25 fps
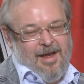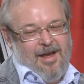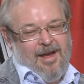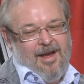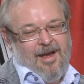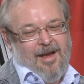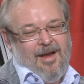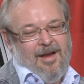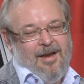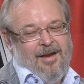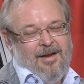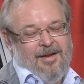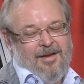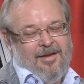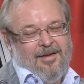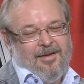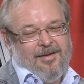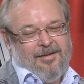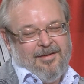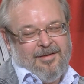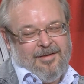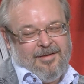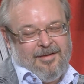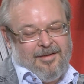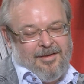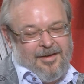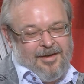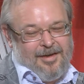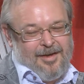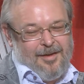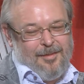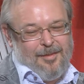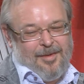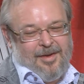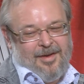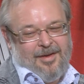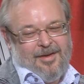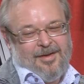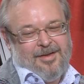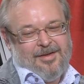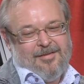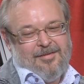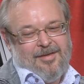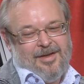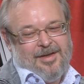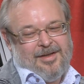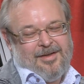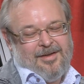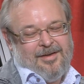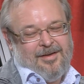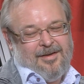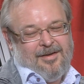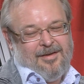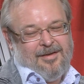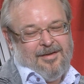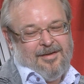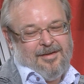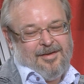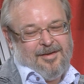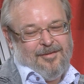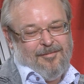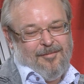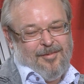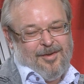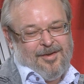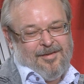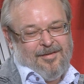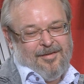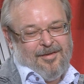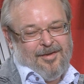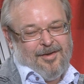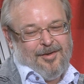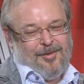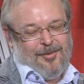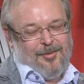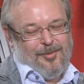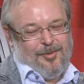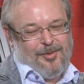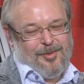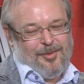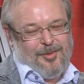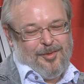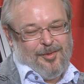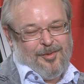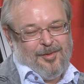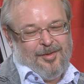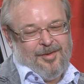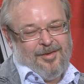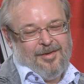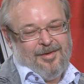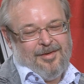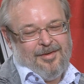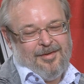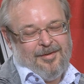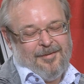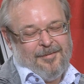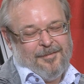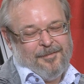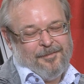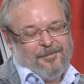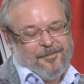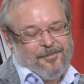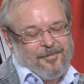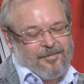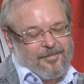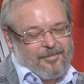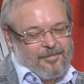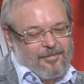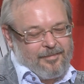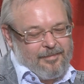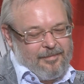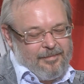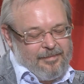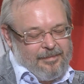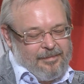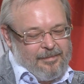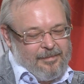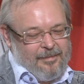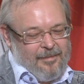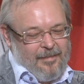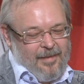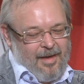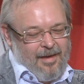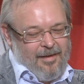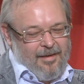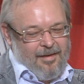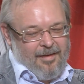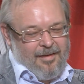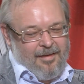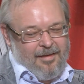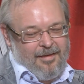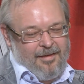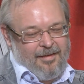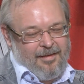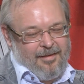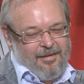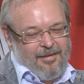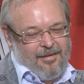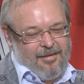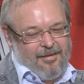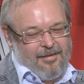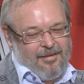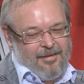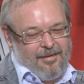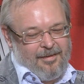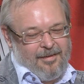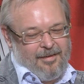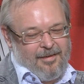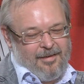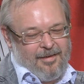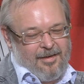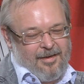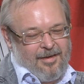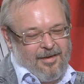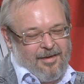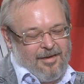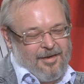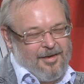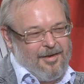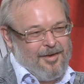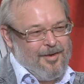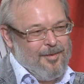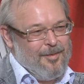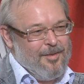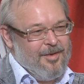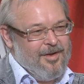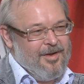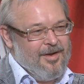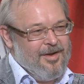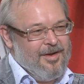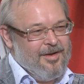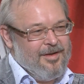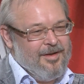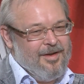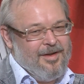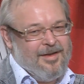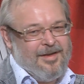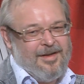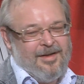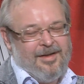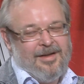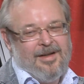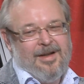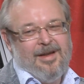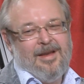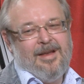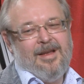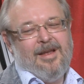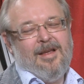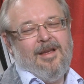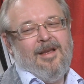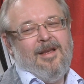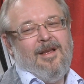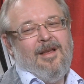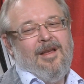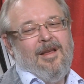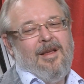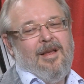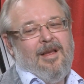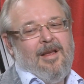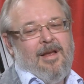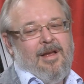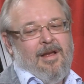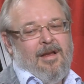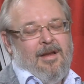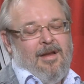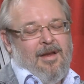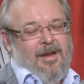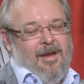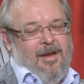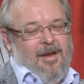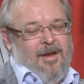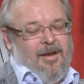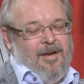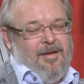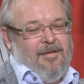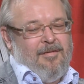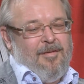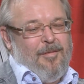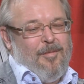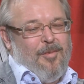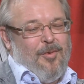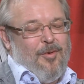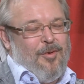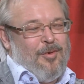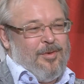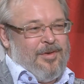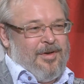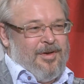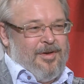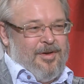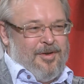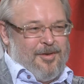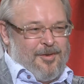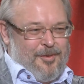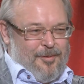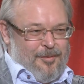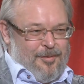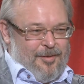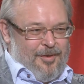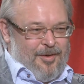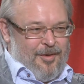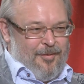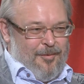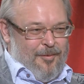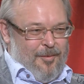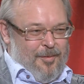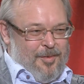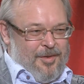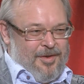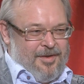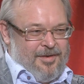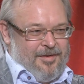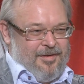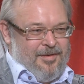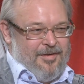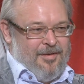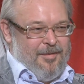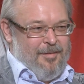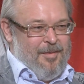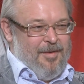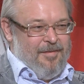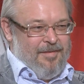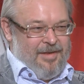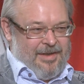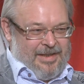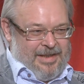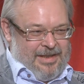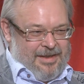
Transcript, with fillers: А детям, как известно, свойственно то, что эм, э, характерно было когда-то для в эпоху традиционных обществ миф о